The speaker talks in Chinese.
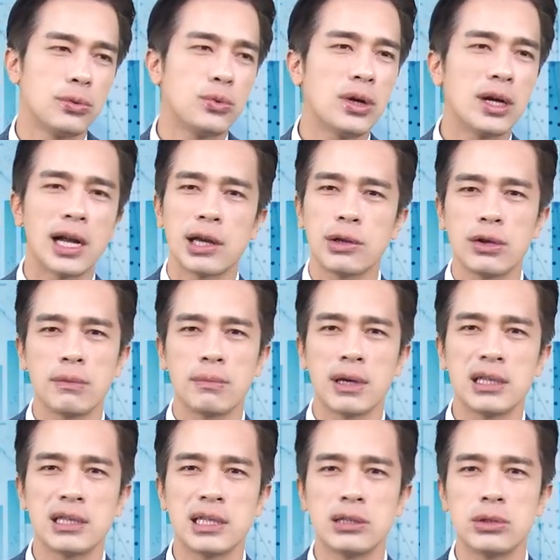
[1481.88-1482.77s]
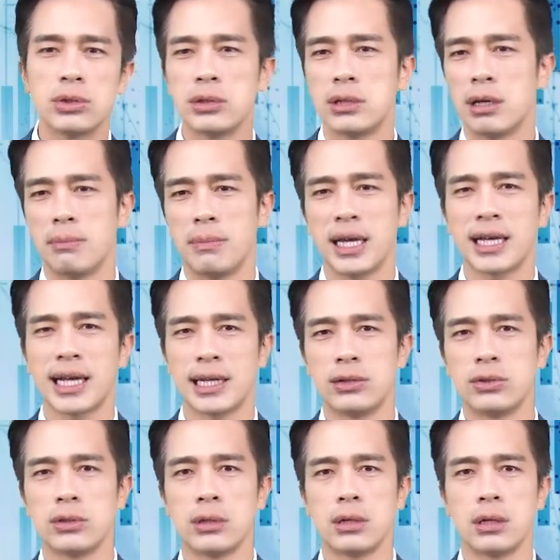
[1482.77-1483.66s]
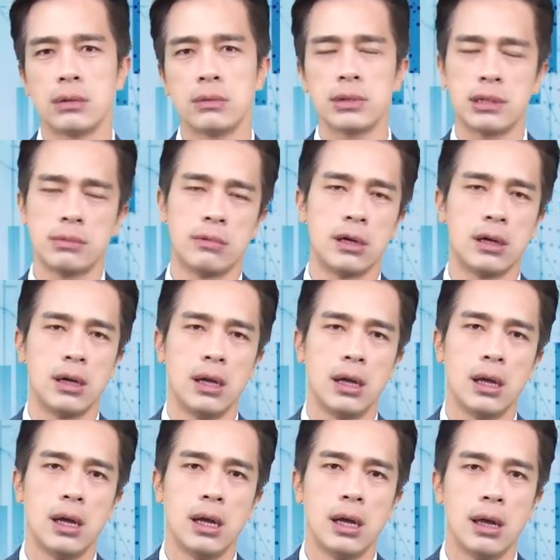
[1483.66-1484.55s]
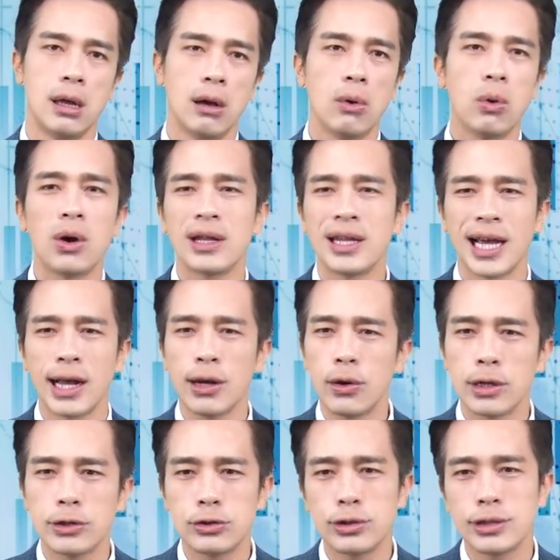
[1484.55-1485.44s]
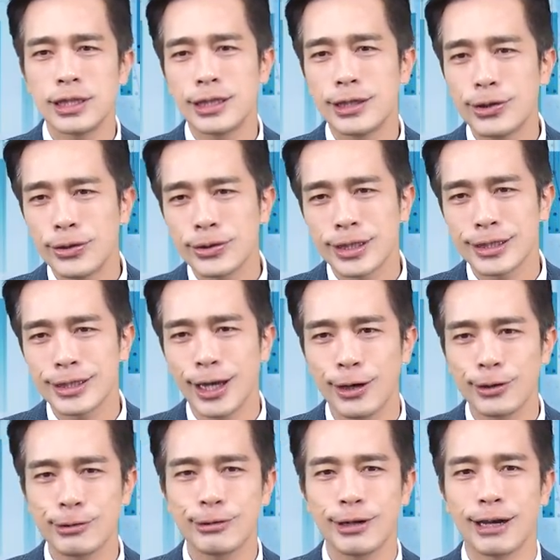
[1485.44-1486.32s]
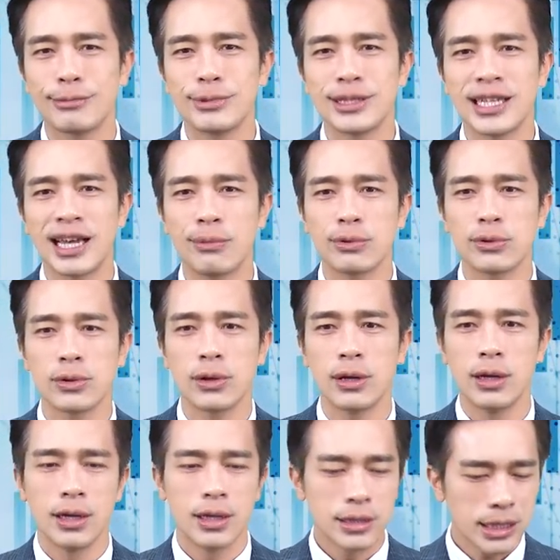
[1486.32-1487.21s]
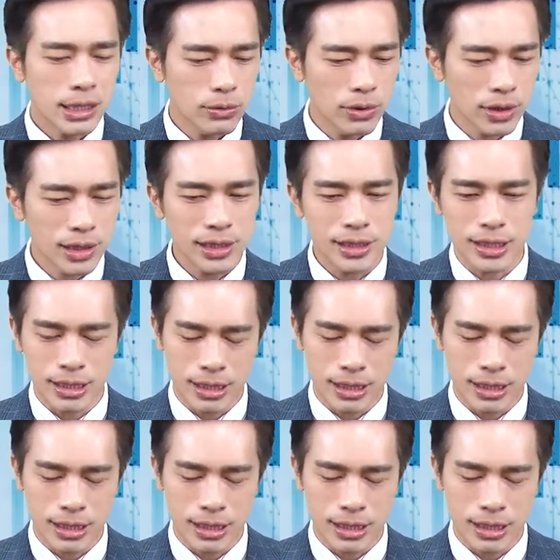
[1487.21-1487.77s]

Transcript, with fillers: 越来越没兴趣，也没感觉。为什么？换来换去，你用的操作还不是差不多？像我个人